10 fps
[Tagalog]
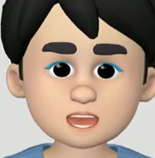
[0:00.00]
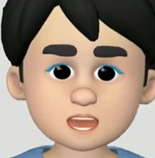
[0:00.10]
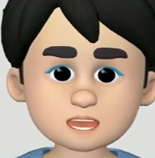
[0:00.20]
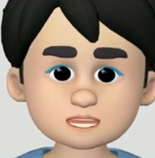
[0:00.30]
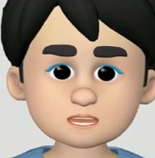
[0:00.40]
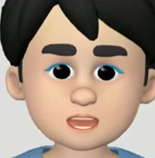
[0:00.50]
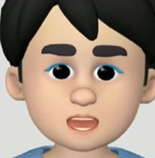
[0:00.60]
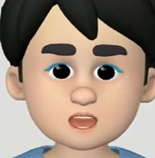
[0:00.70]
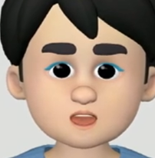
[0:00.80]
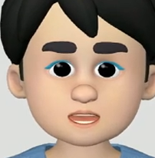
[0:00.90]
ating lahat
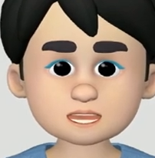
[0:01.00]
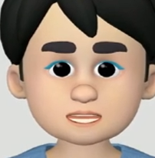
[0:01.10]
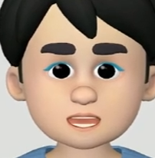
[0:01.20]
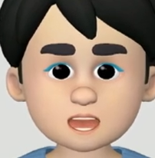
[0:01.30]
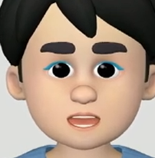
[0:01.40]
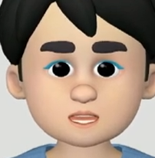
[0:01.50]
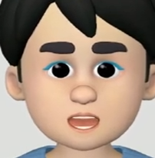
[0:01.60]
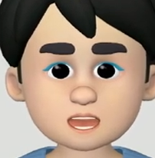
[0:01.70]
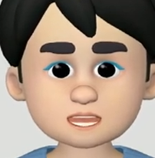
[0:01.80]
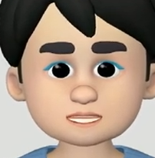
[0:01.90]
mga kababayan. Nandito
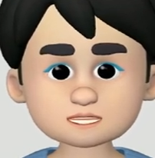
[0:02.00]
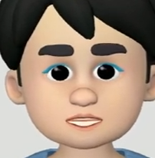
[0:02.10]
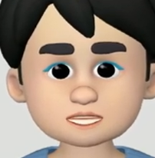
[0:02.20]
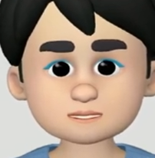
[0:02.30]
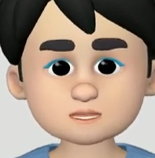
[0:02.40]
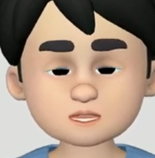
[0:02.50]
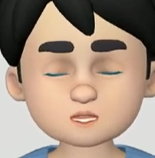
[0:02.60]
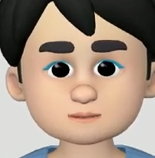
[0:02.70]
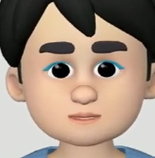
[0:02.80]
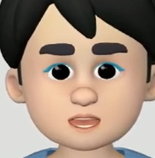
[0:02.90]
naman tayo sa
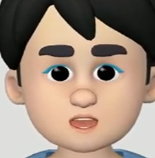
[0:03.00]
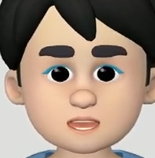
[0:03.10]
George R.